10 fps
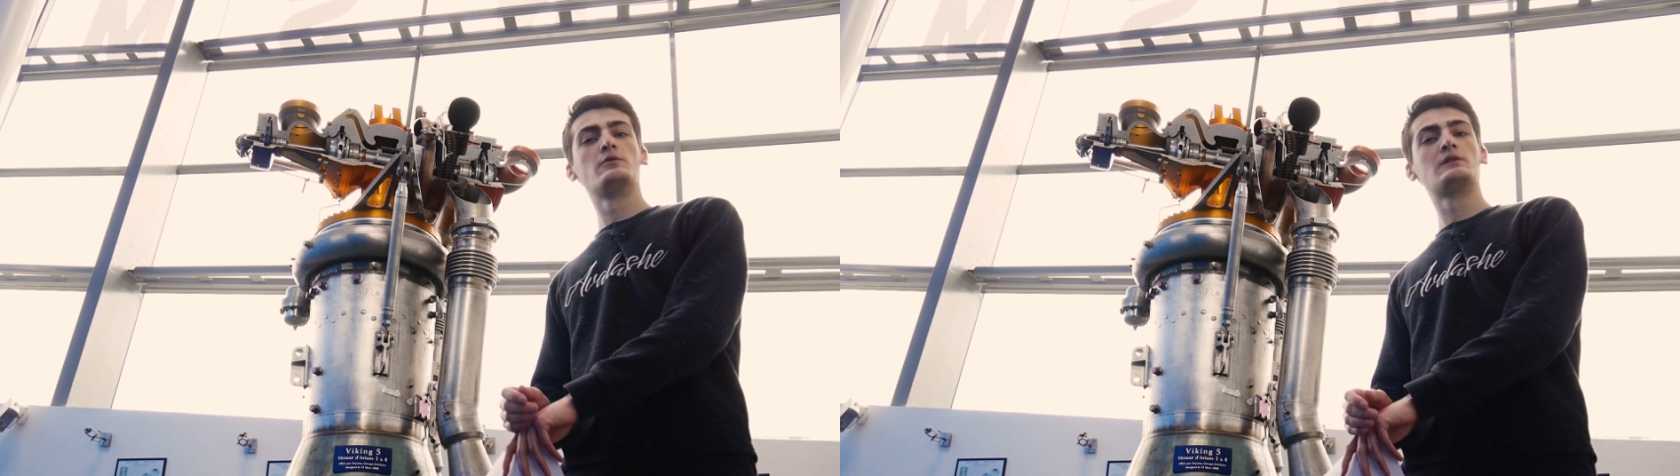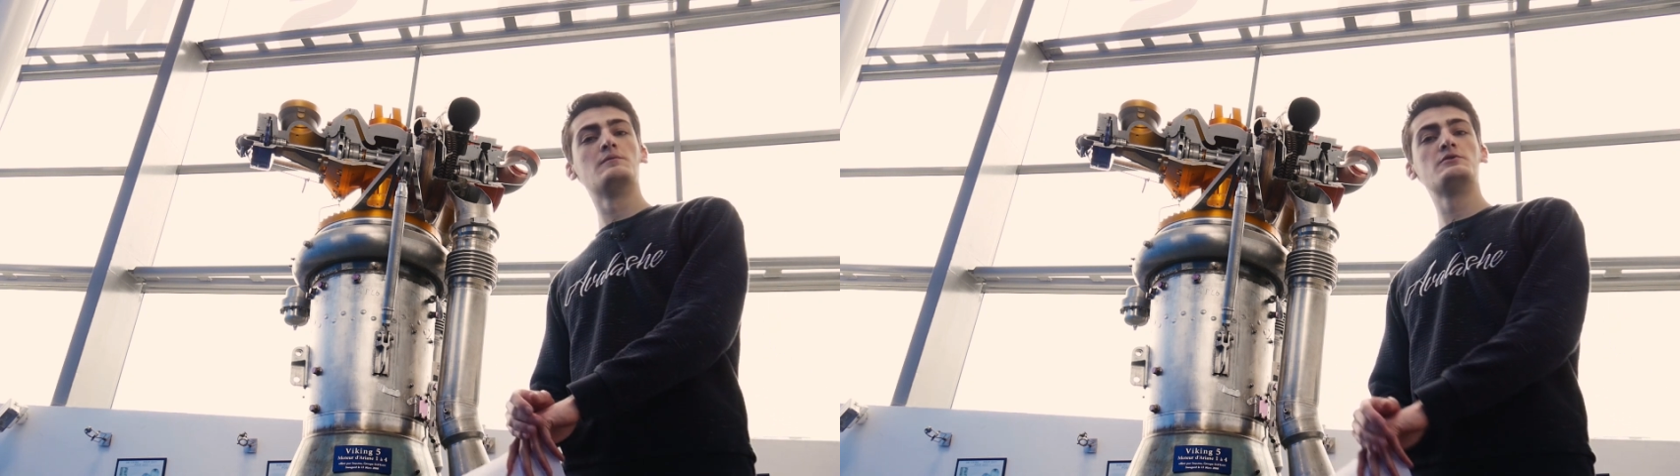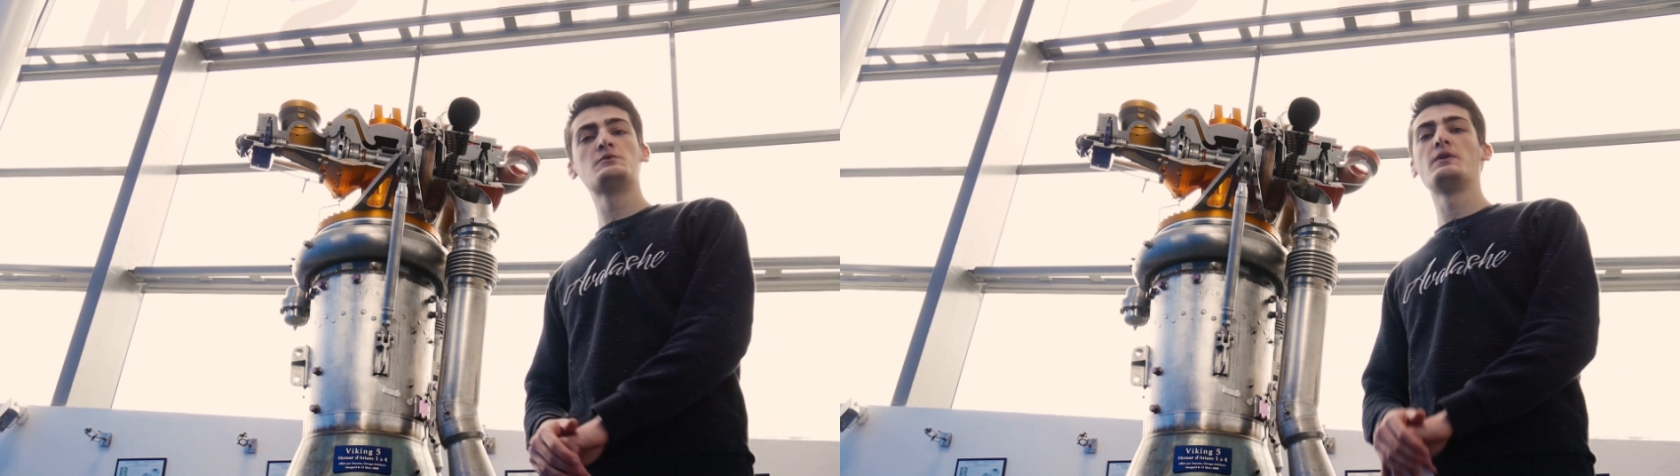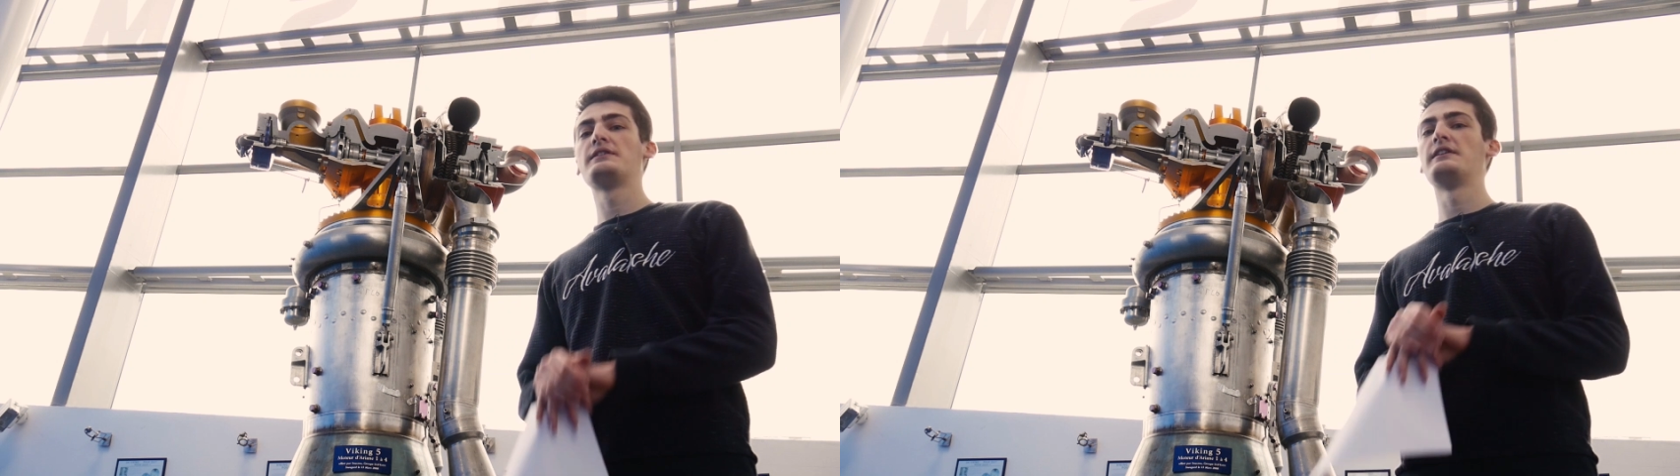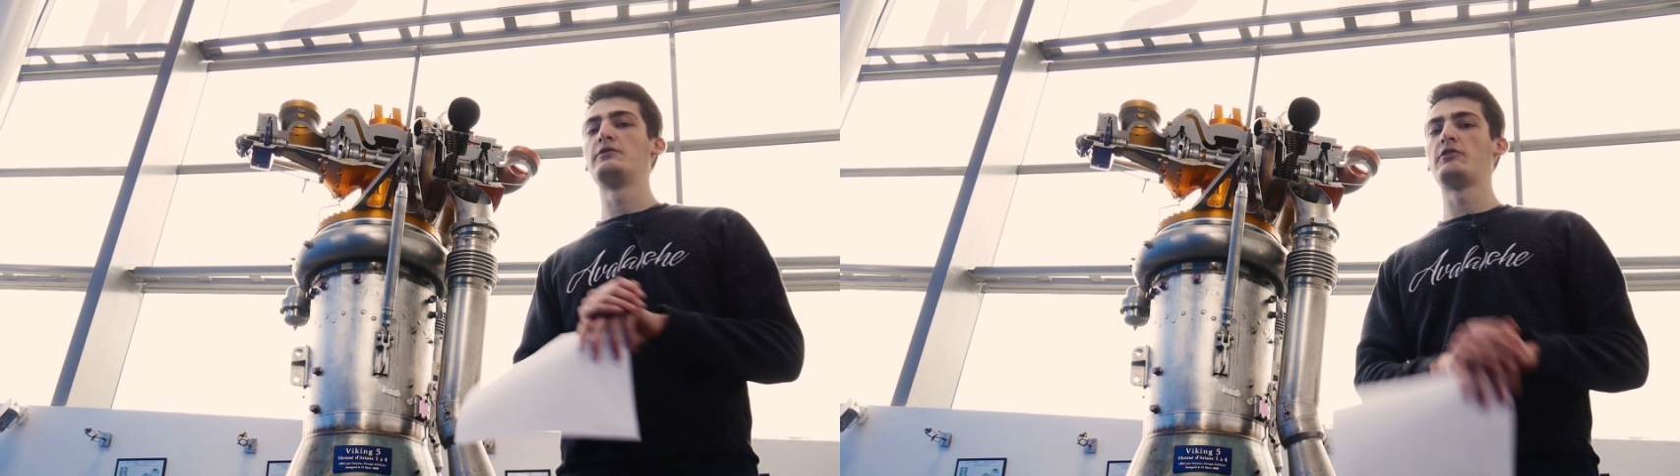de combustion
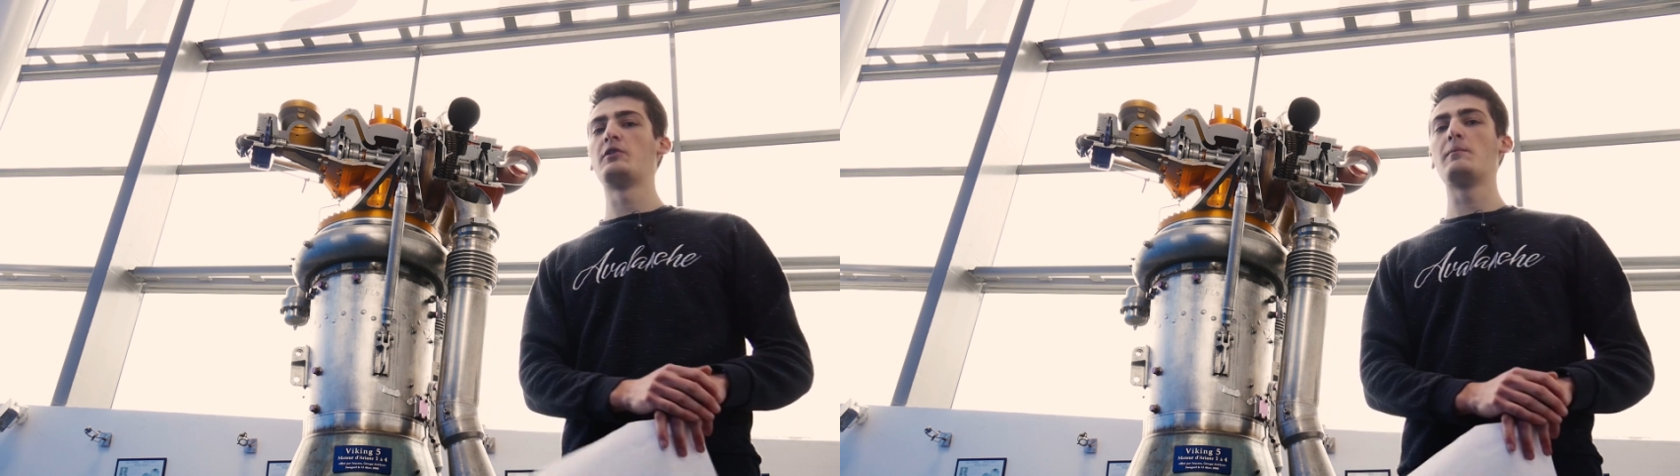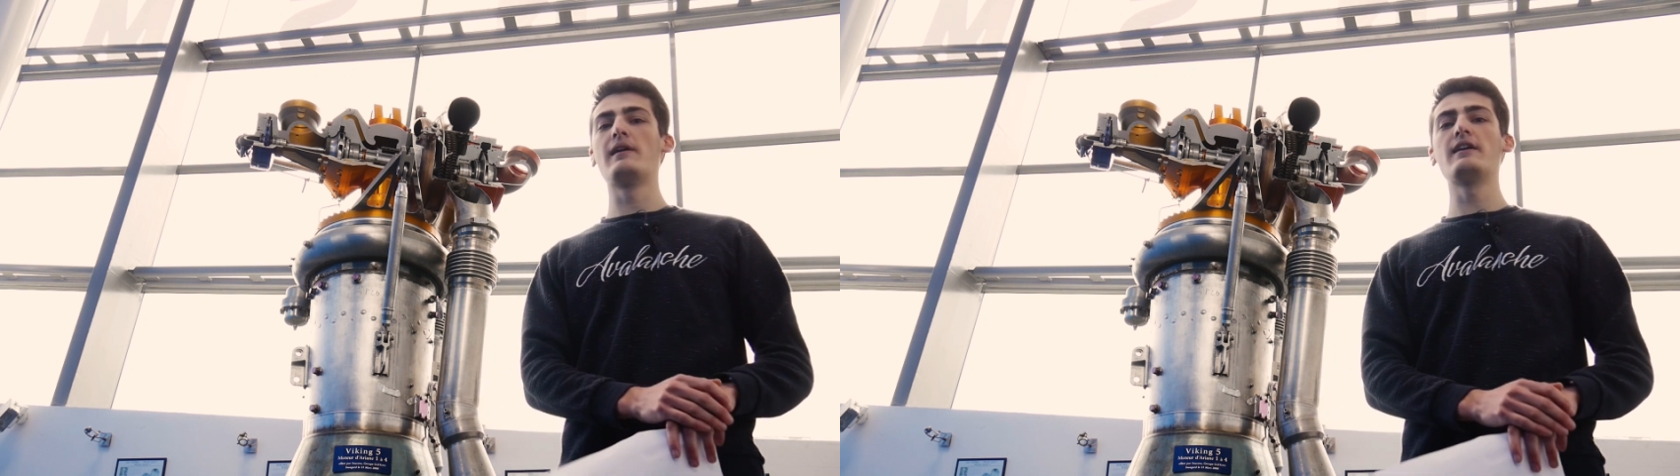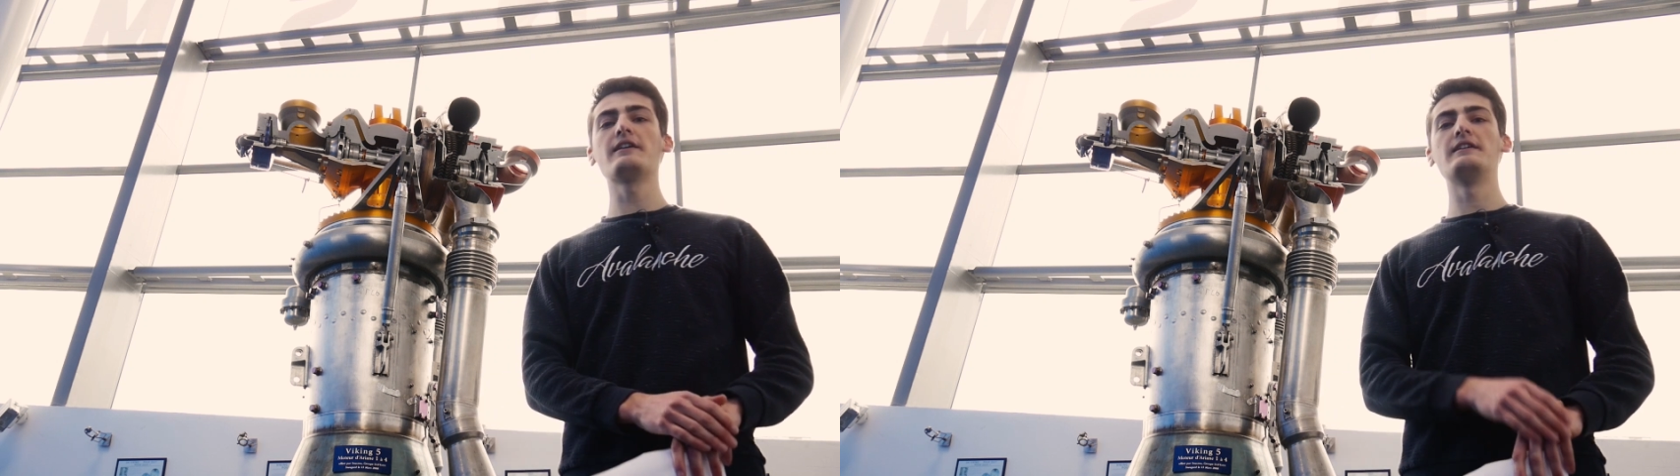atteint les 60 bars